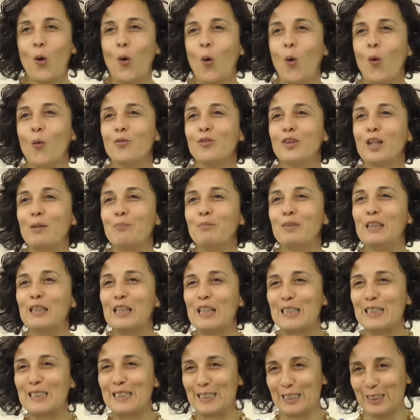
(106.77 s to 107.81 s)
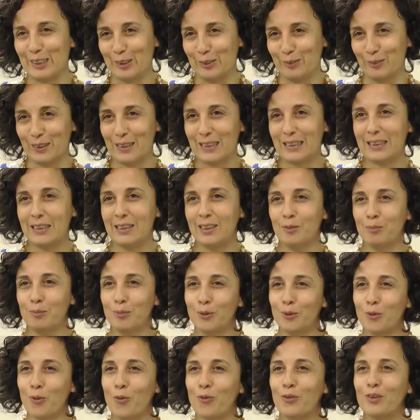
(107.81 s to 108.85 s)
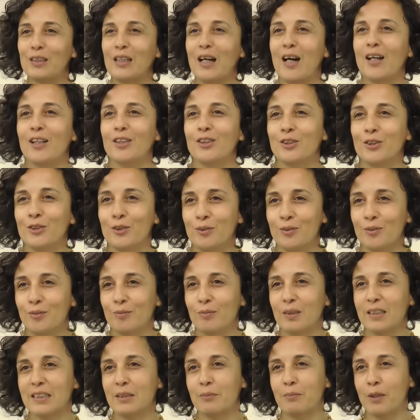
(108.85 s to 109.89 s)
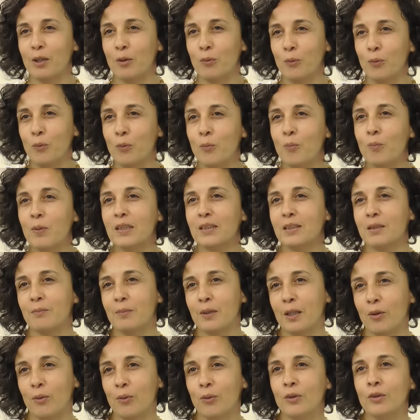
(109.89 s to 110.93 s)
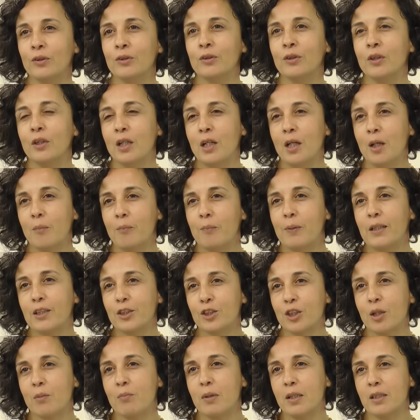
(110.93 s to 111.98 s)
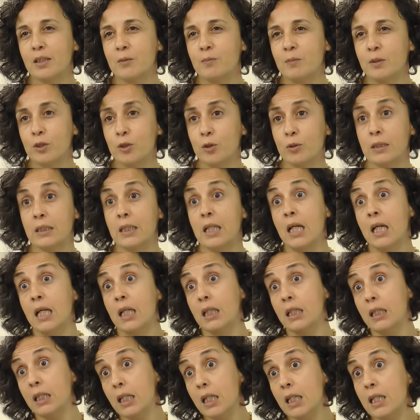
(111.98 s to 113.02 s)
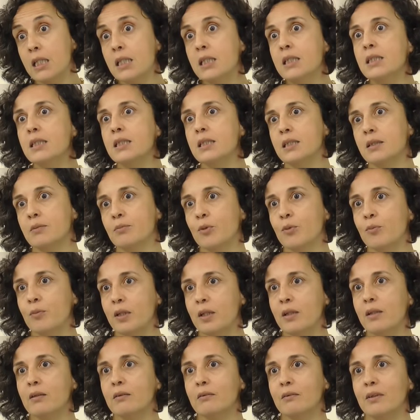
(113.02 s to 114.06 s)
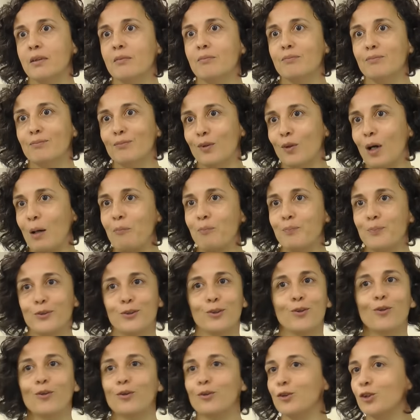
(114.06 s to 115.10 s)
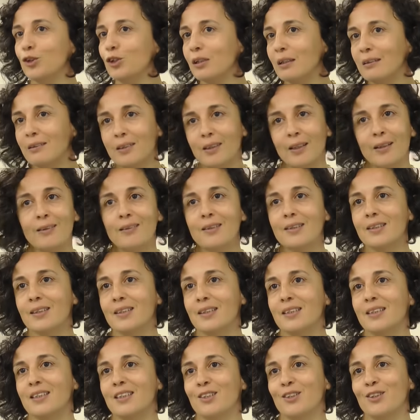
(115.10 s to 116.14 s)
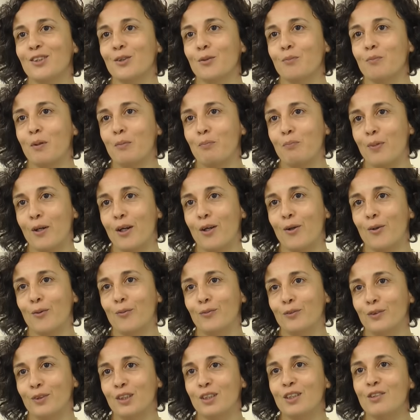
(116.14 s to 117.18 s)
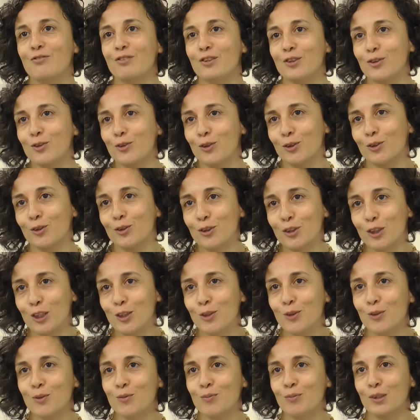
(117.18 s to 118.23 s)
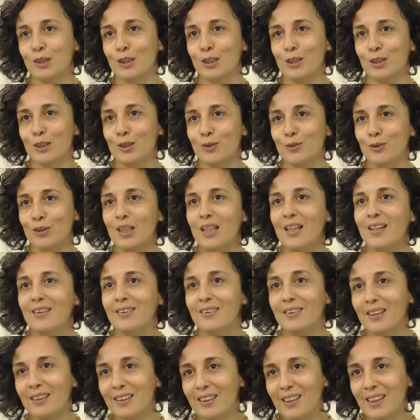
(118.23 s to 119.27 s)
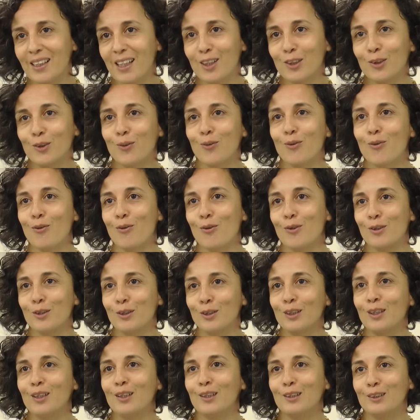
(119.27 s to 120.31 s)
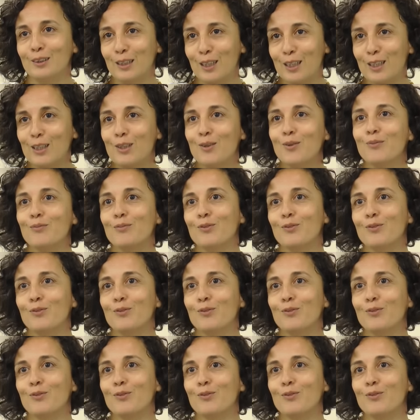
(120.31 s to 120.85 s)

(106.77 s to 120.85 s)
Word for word: contaminação assim por contágio passa para um, passa para outro, para chamar as pessoas. Nesse momento, a psicologia tem que exercer seu papel de defensor dos direitos humanos, de agregador, né, não,